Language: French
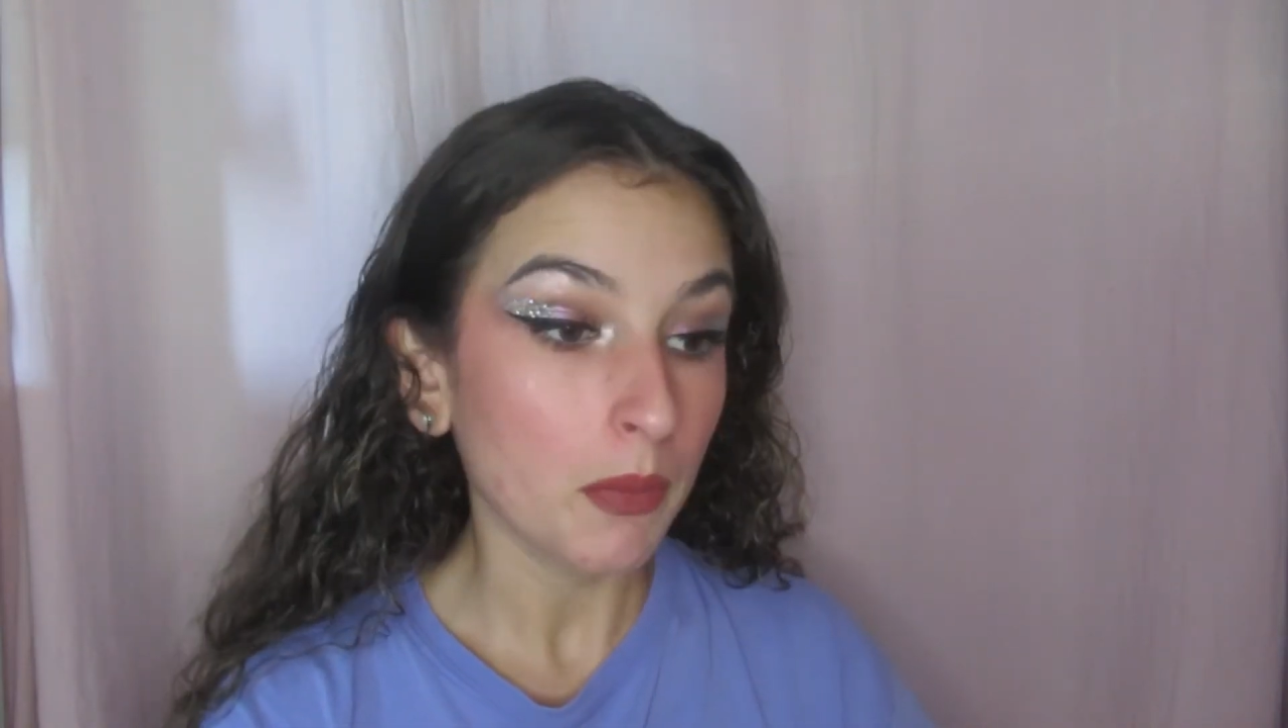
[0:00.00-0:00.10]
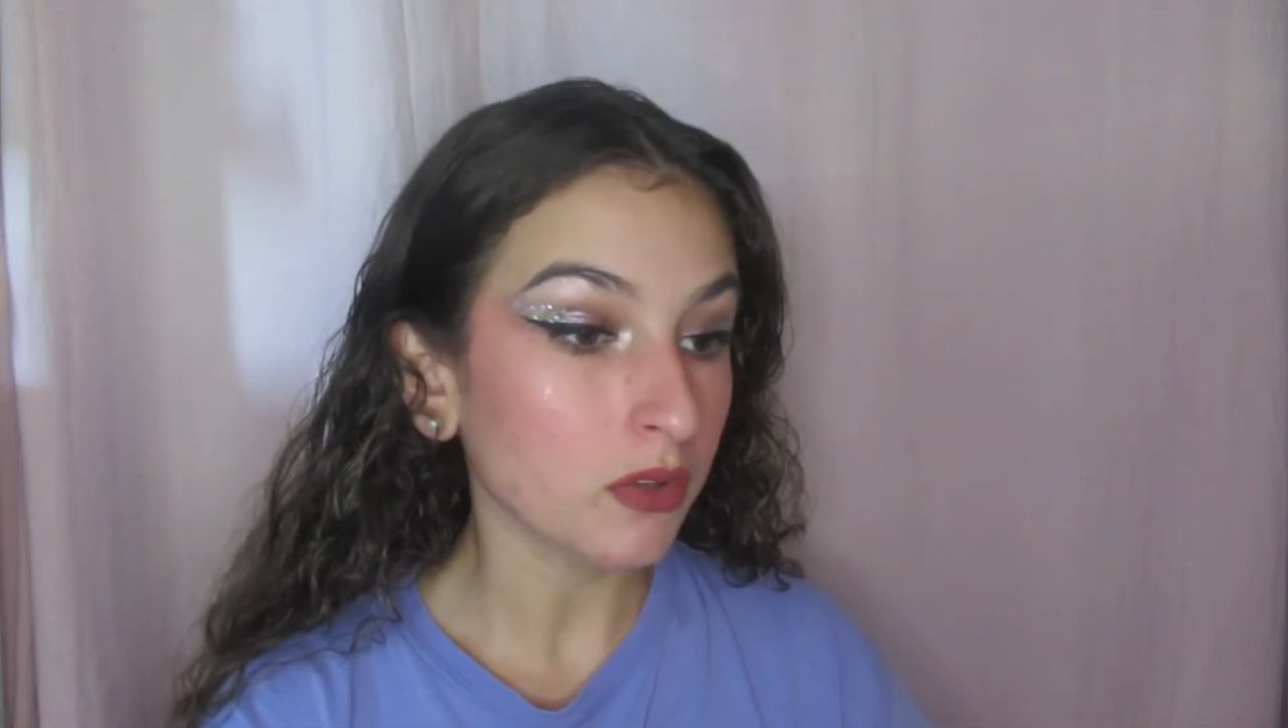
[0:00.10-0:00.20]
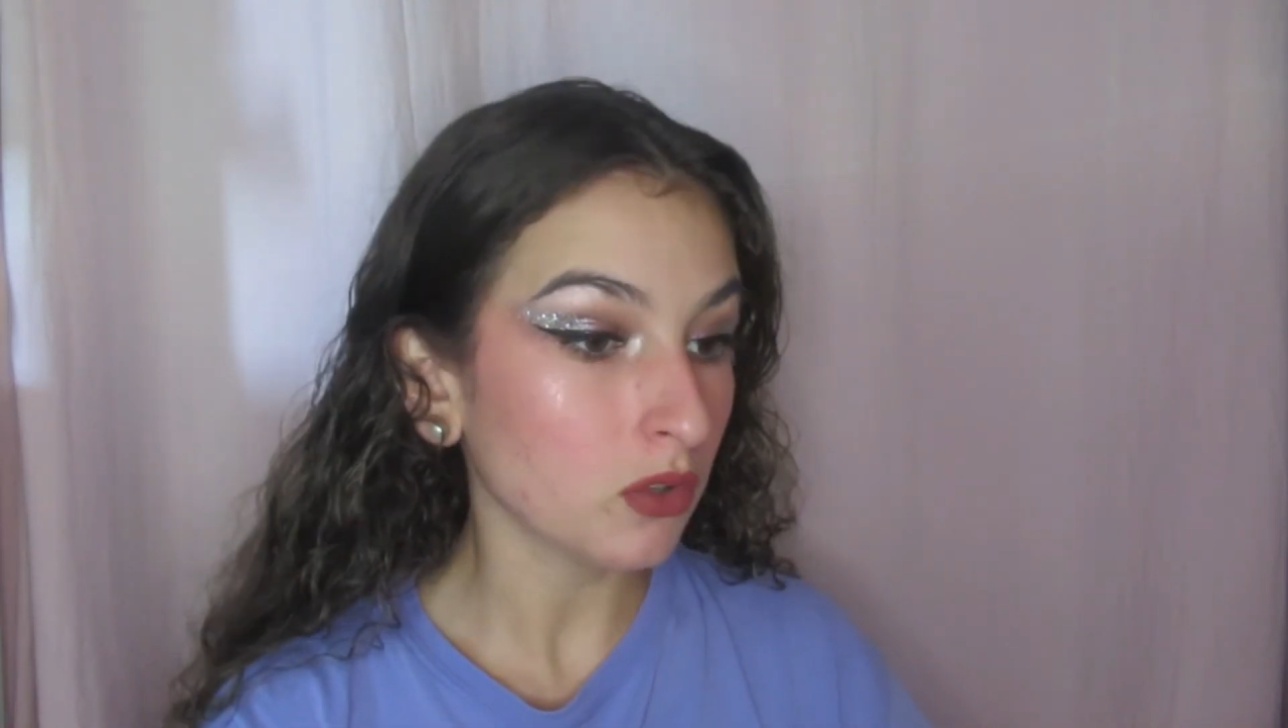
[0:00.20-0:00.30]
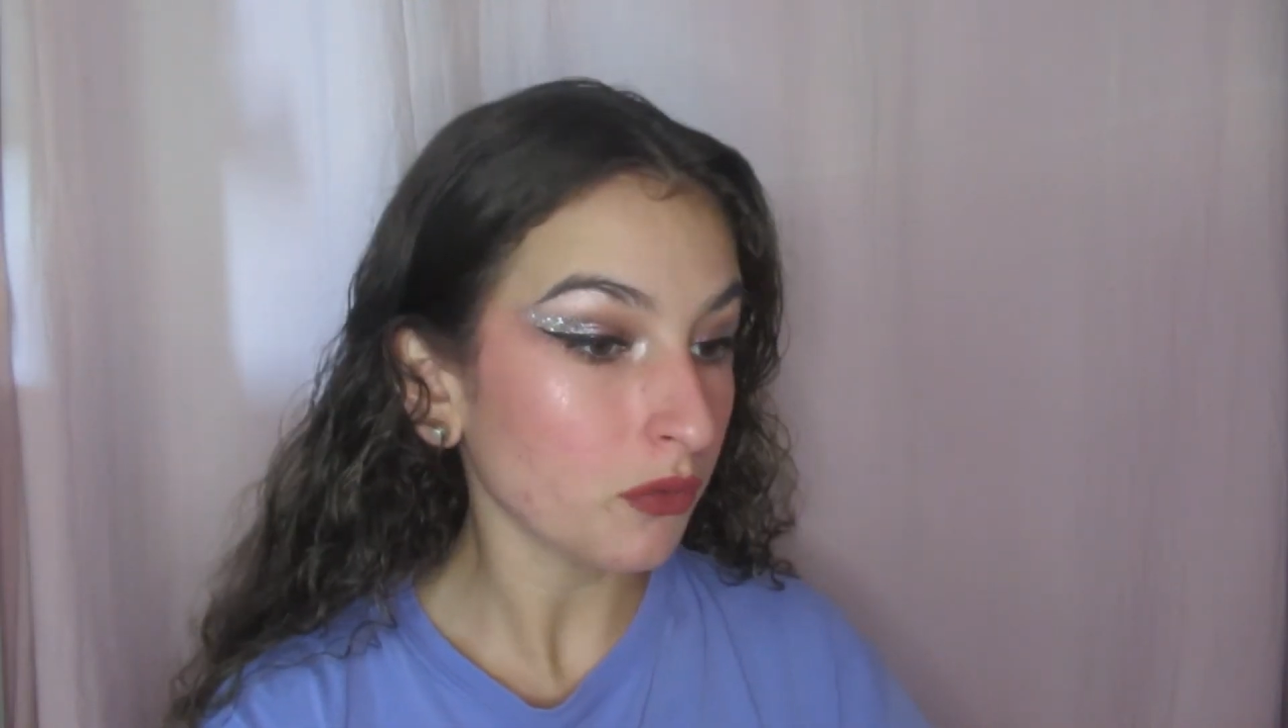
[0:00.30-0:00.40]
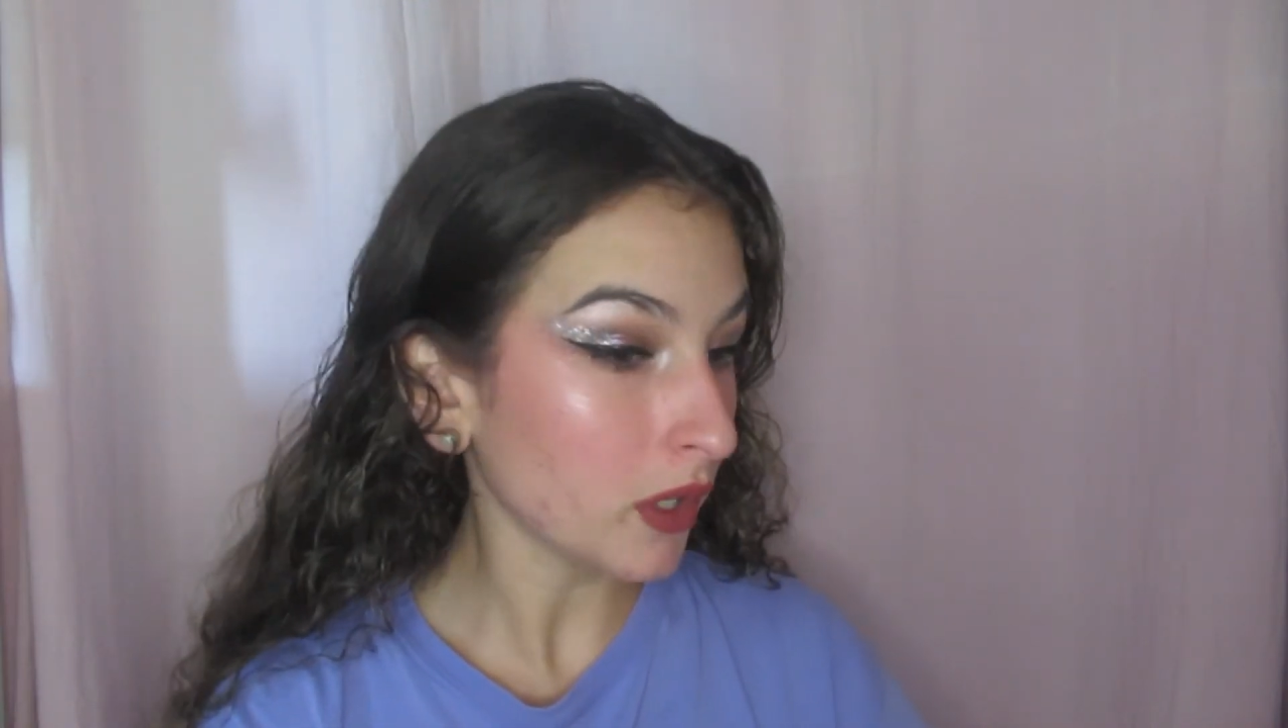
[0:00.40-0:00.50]

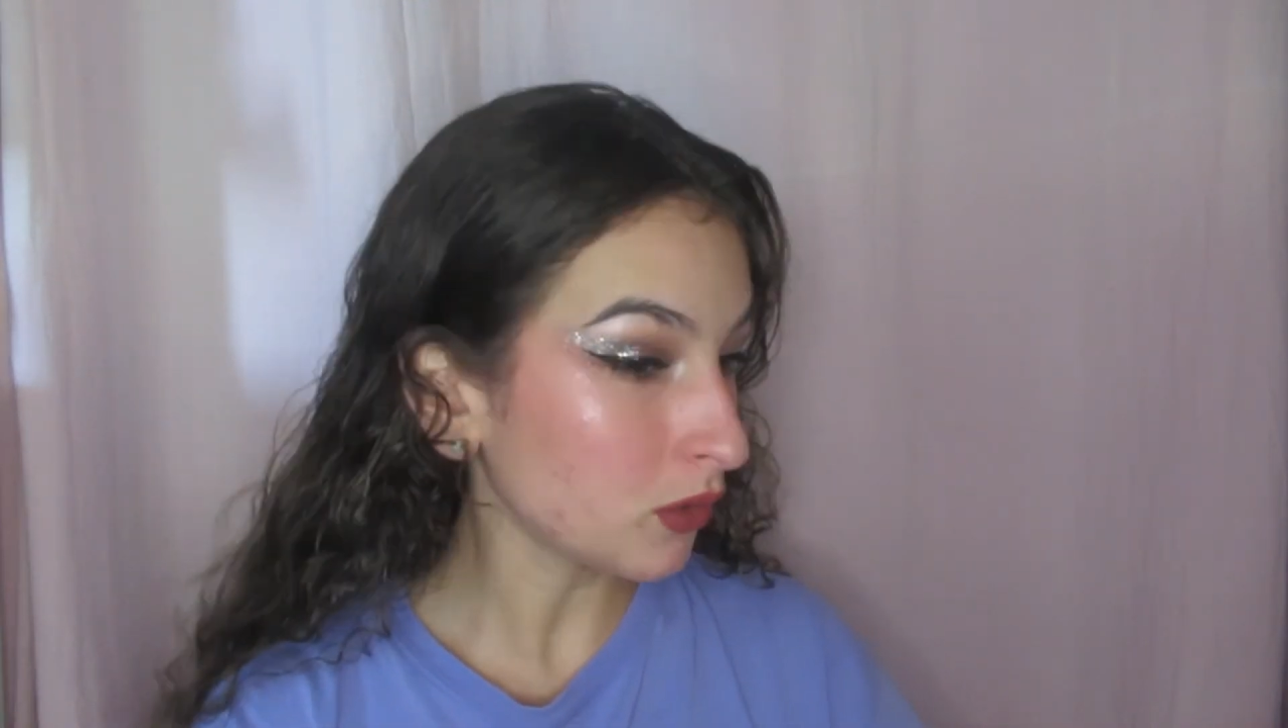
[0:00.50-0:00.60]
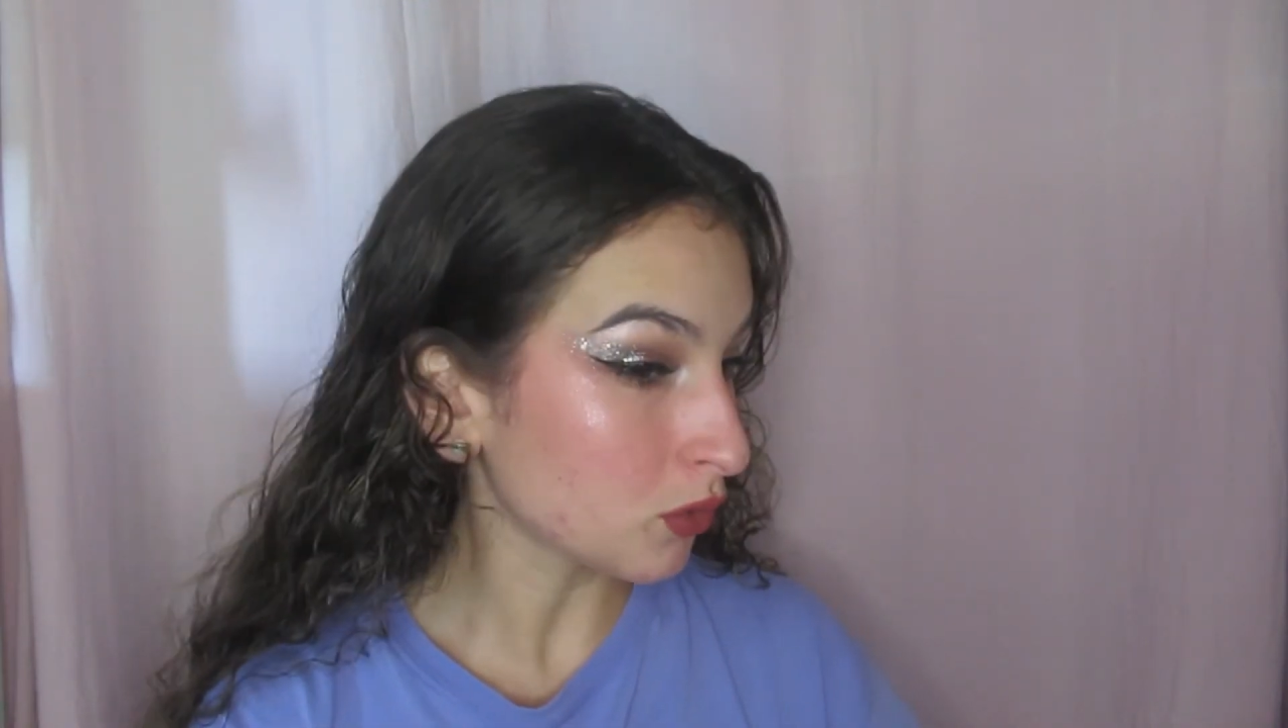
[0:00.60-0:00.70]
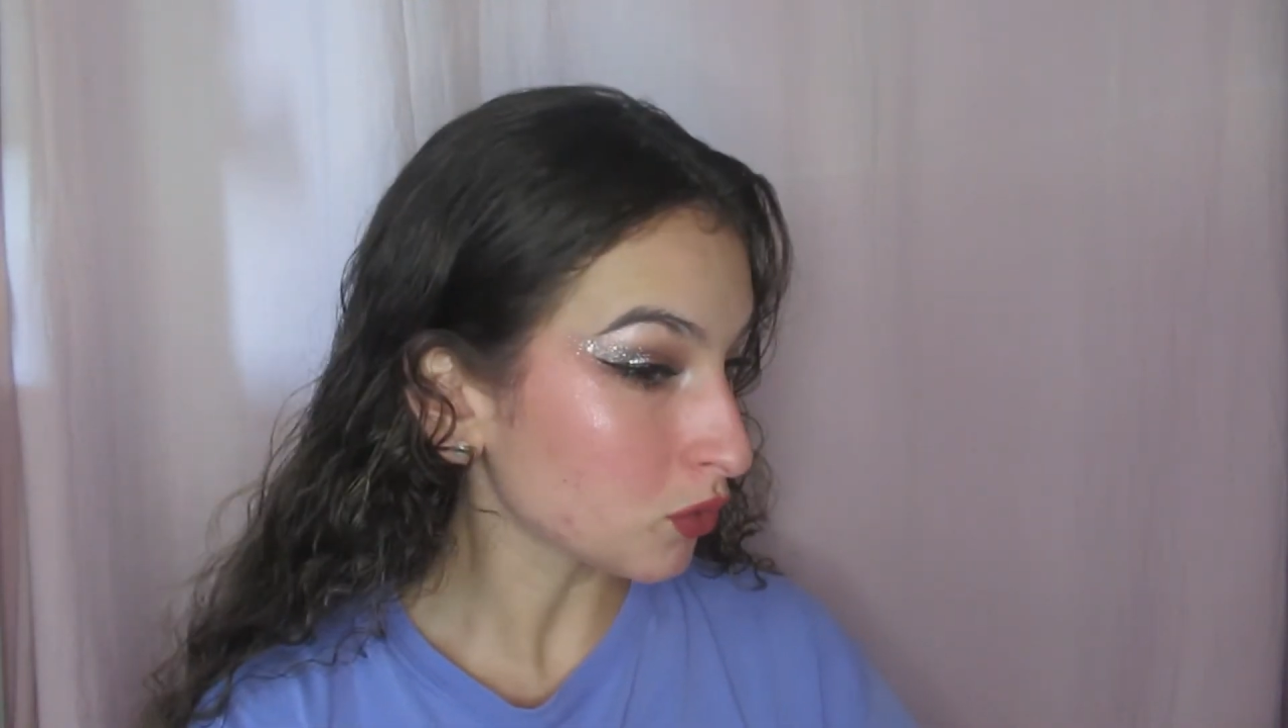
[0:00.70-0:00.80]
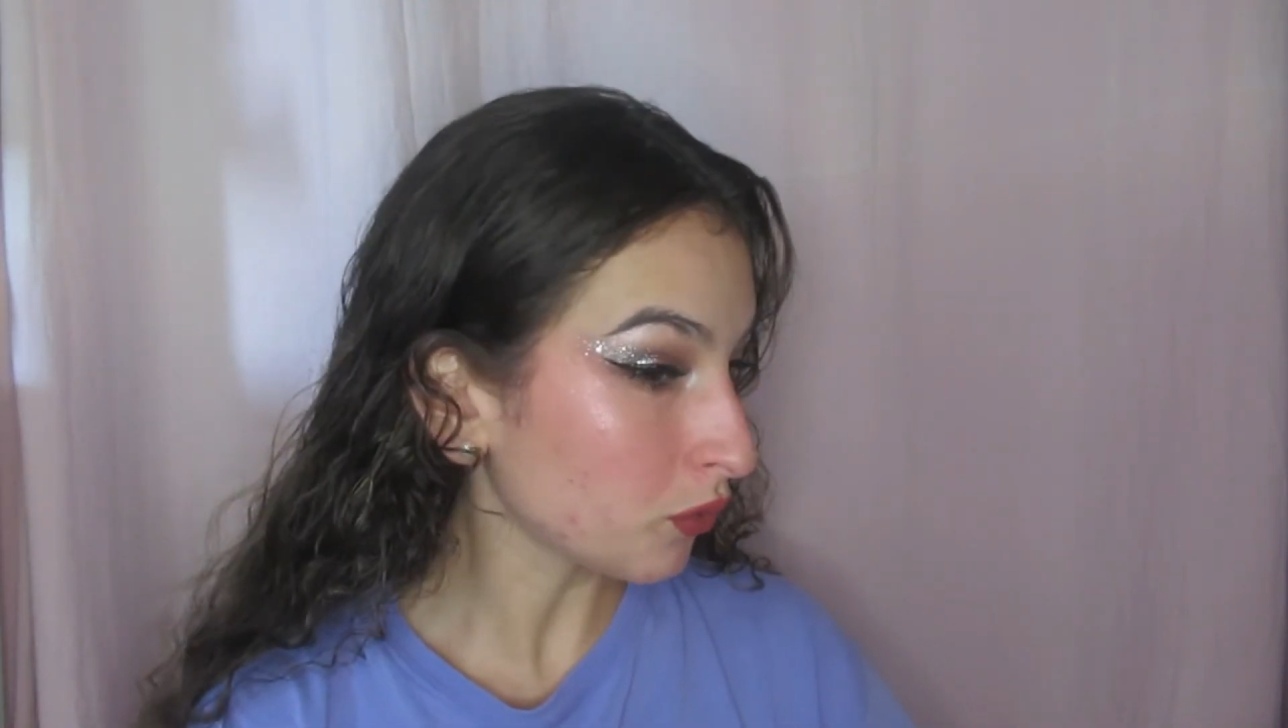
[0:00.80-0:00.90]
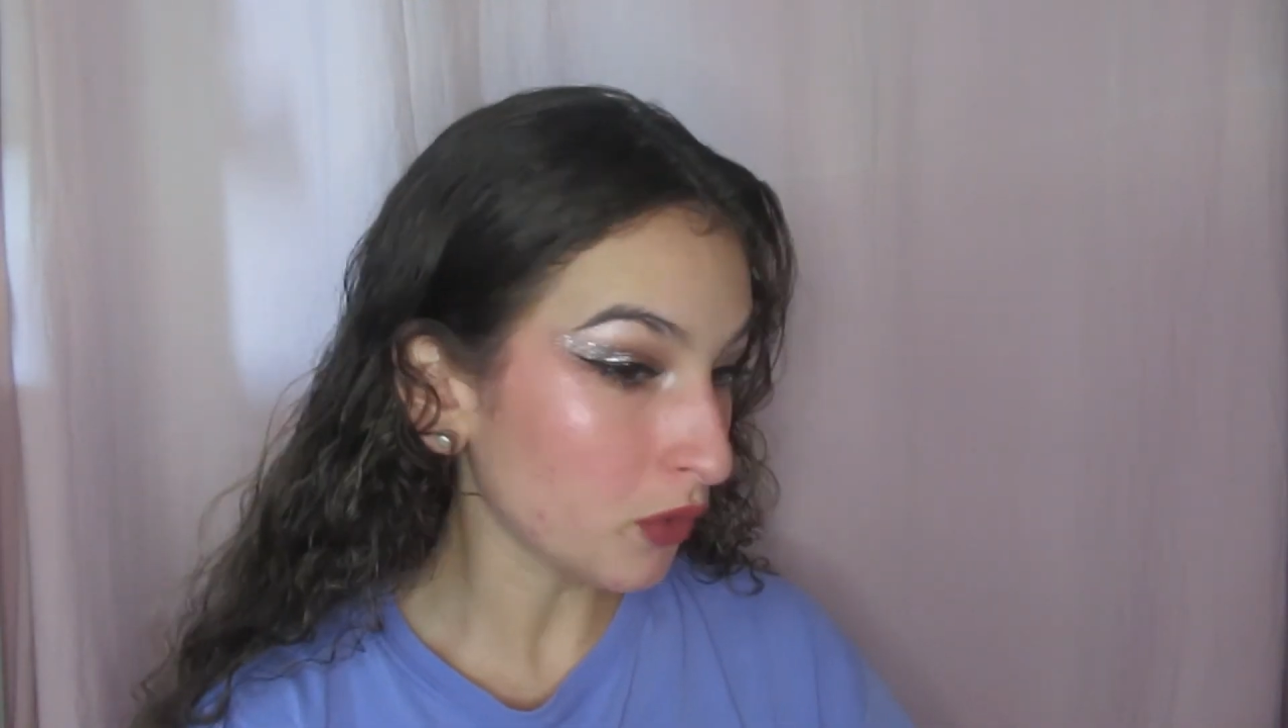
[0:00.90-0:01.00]
parce qu'en
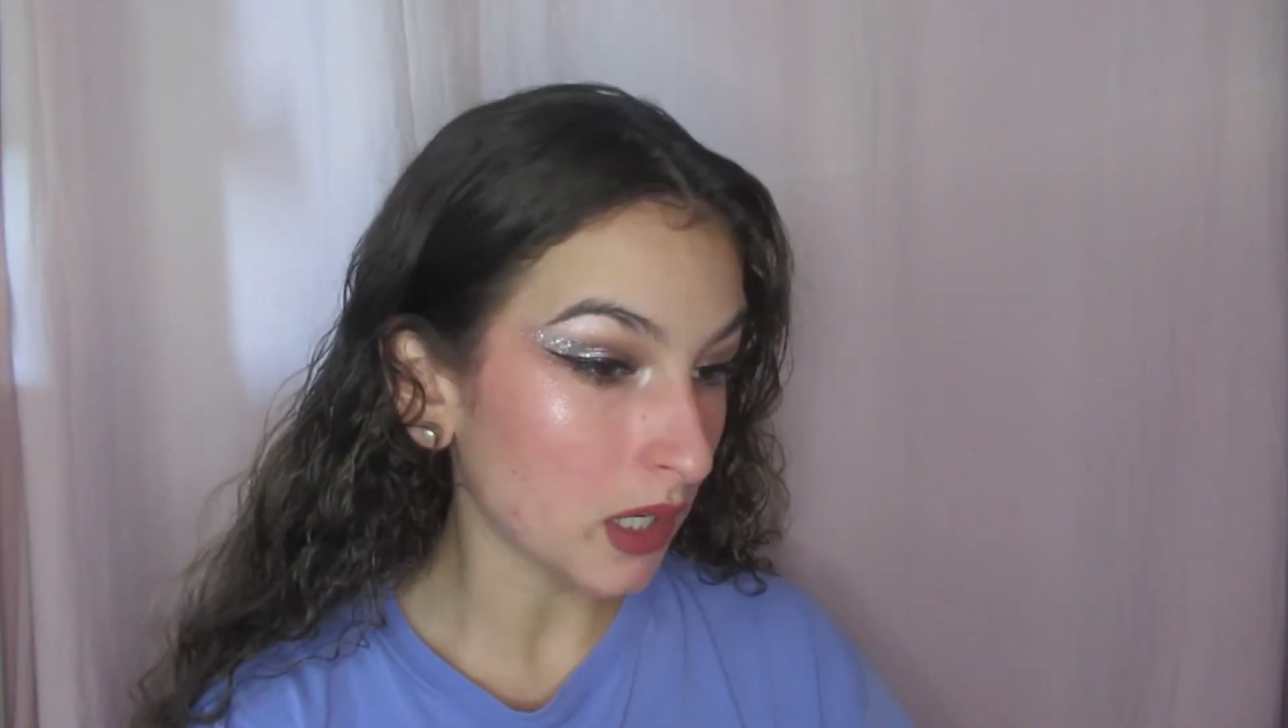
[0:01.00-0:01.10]
fait je trouve